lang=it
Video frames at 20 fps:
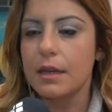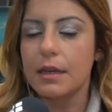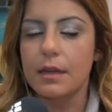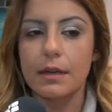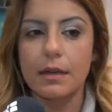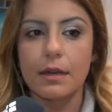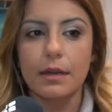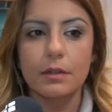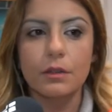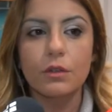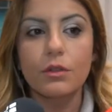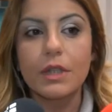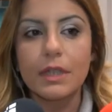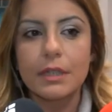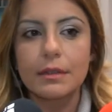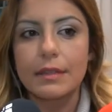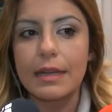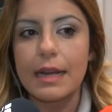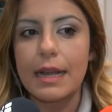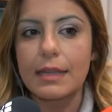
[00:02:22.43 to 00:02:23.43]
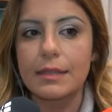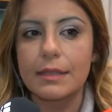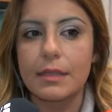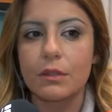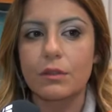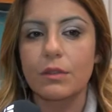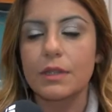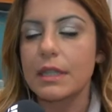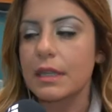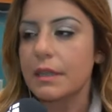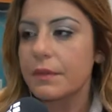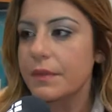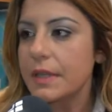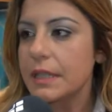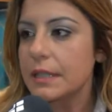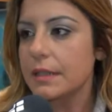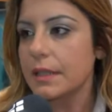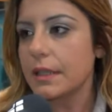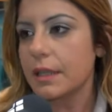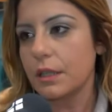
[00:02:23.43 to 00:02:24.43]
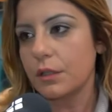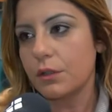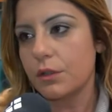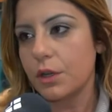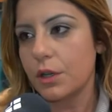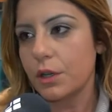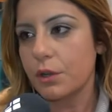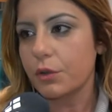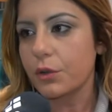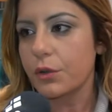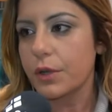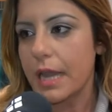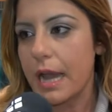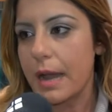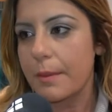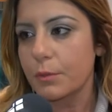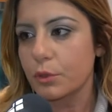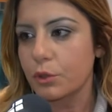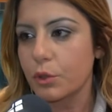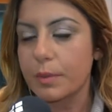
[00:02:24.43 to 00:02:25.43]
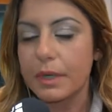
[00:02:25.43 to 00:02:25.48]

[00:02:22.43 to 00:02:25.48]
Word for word: eh, non interessano i servizi che noi eroghiamo